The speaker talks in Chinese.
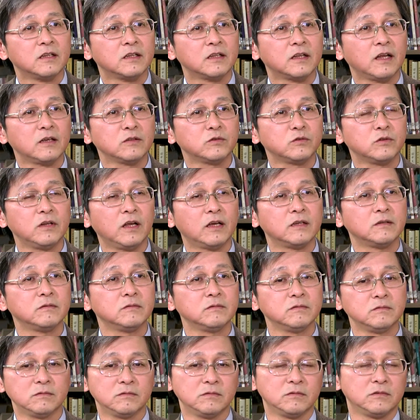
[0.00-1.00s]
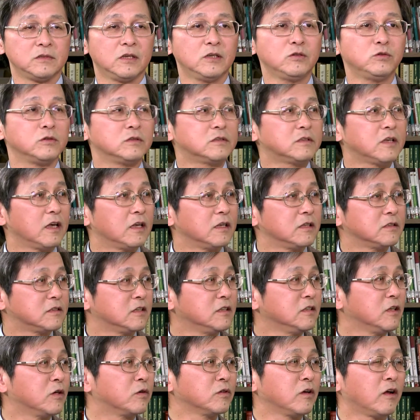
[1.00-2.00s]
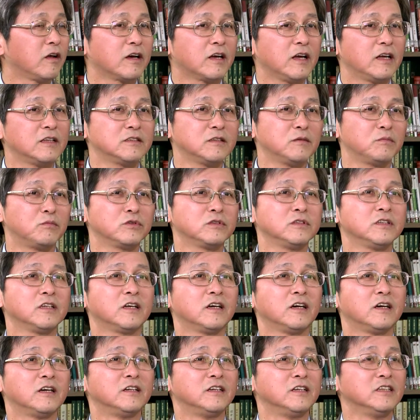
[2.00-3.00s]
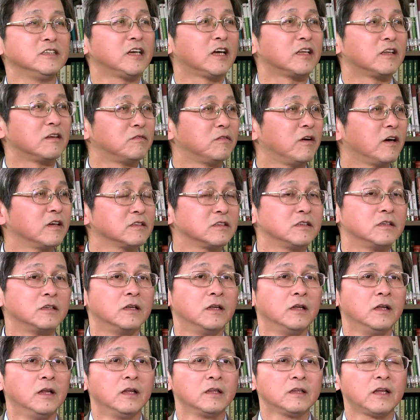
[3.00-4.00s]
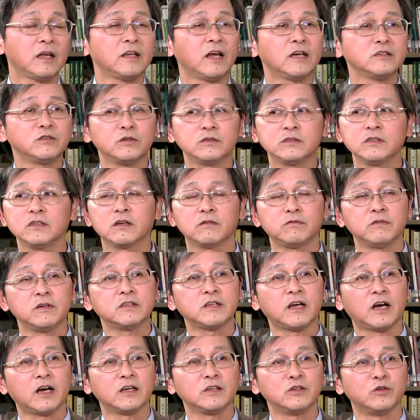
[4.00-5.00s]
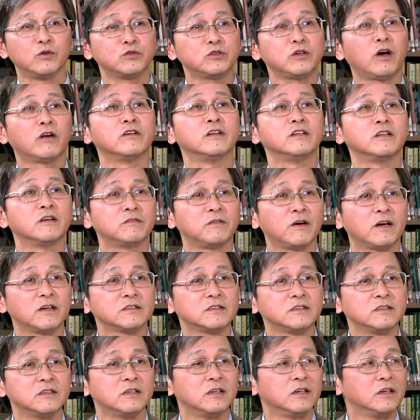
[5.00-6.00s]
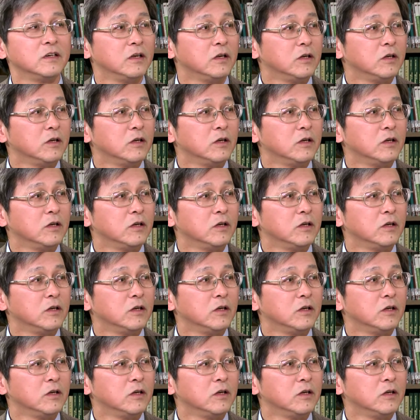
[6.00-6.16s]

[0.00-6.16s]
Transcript: 它虽然也许在十二家来看这不是一个很理想的方式，但它却是一个非常有效能的方式。